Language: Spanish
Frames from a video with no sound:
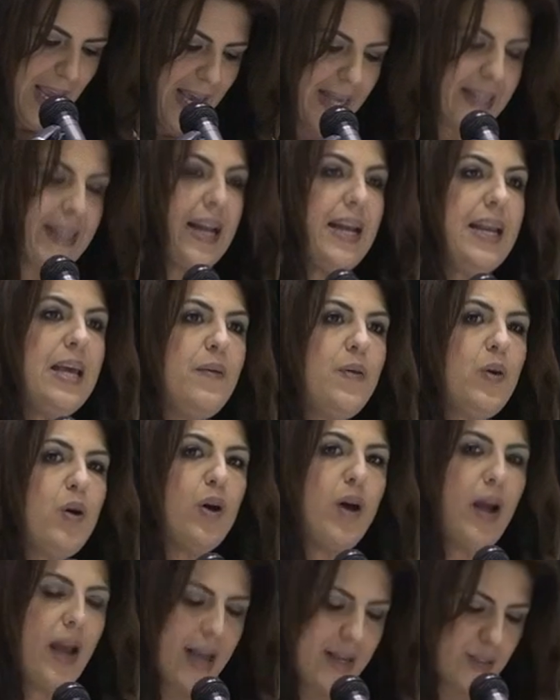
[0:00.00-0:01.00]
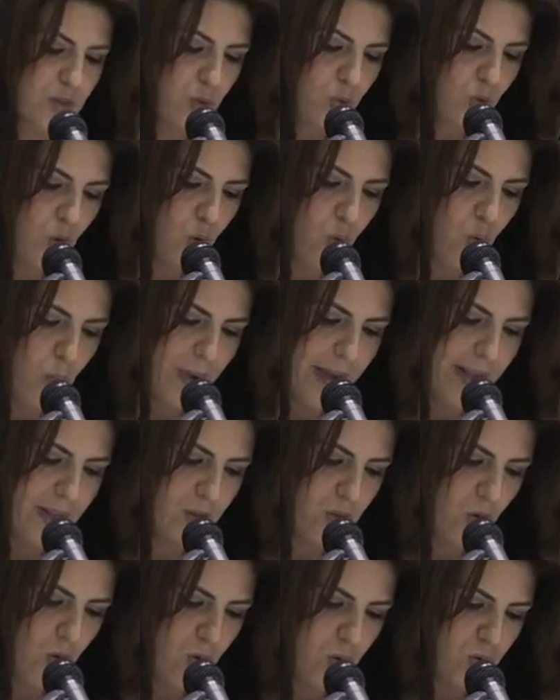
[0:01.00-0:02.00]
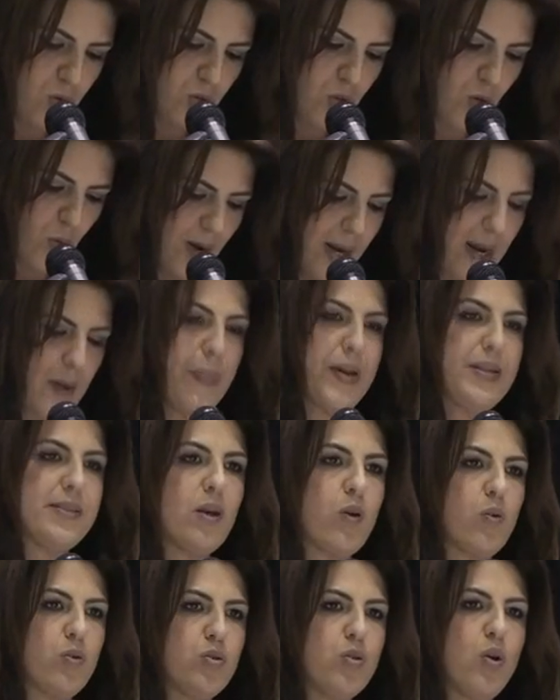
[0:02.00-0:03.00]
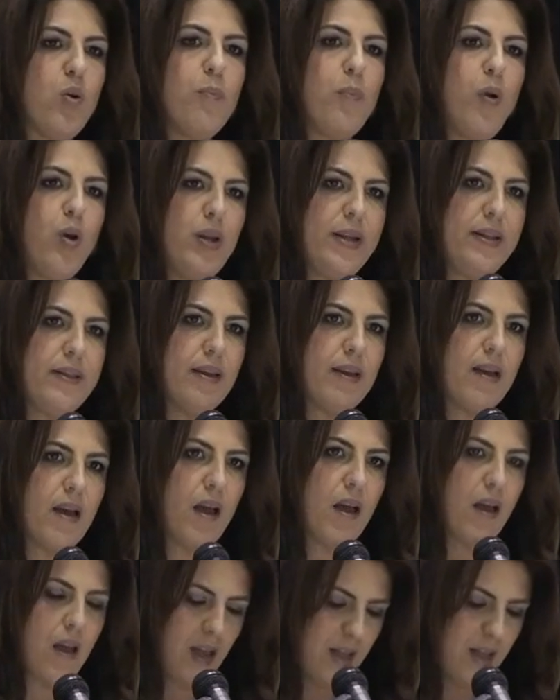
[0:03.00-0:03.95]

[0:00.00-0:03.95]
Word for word: Este libro es un documento sobre la persecución política